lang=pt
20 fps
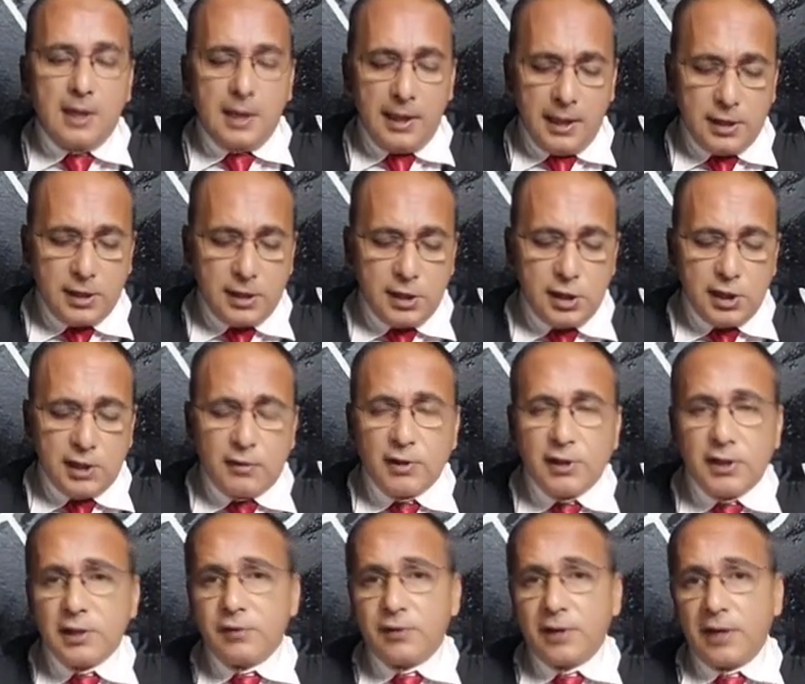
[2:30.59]
nesse dia que
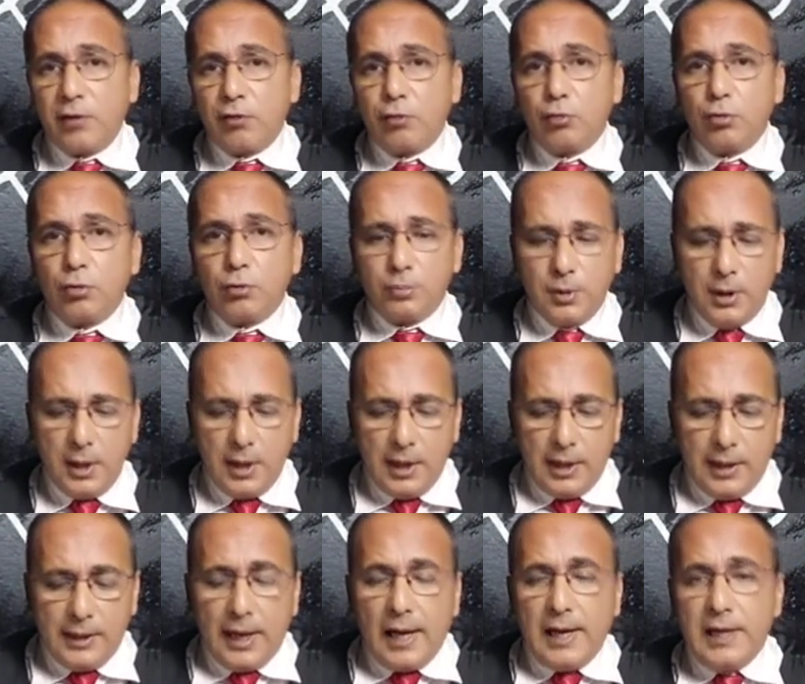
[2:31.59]
vocês ficaram juntos,
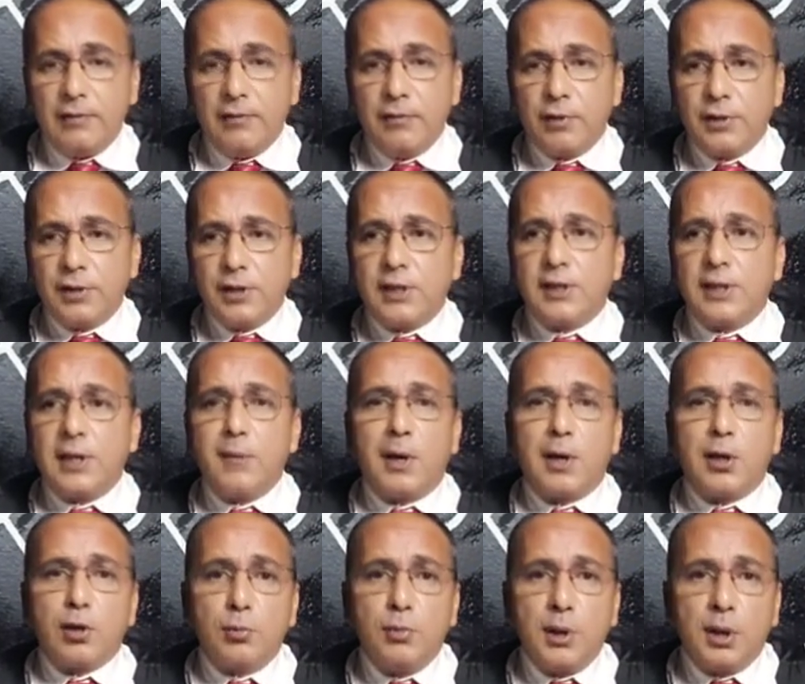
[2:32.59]
dali vocês têm
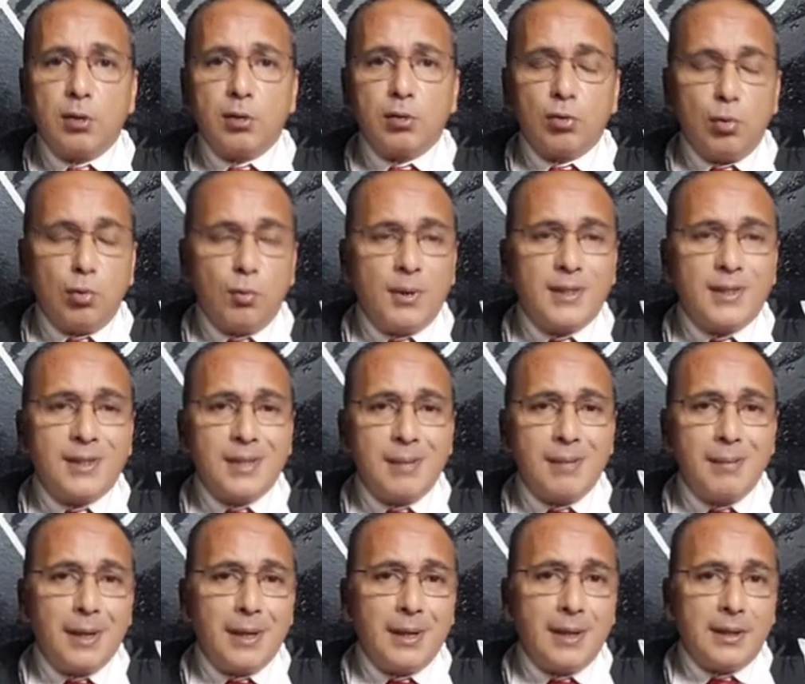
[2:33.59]
mais ou menos uma
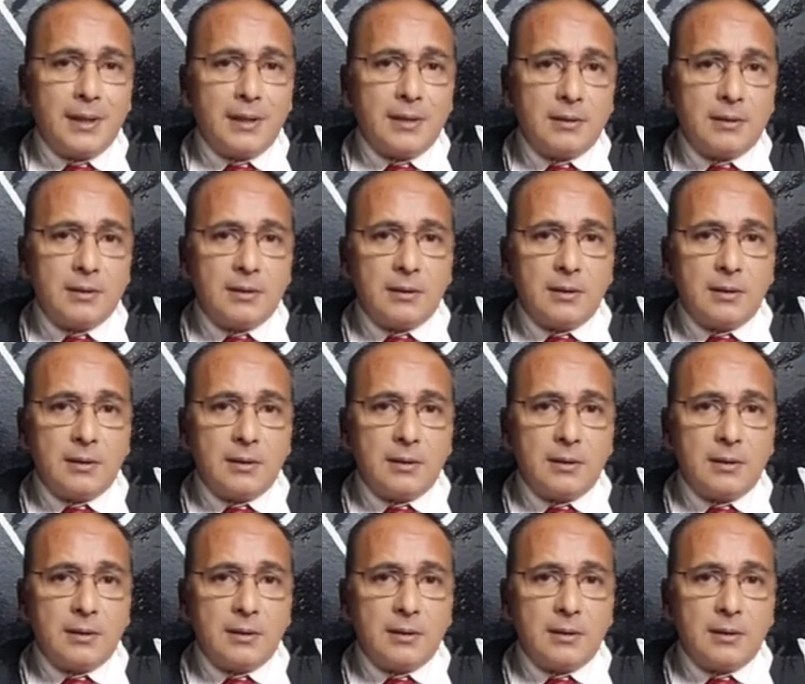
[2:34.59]
semana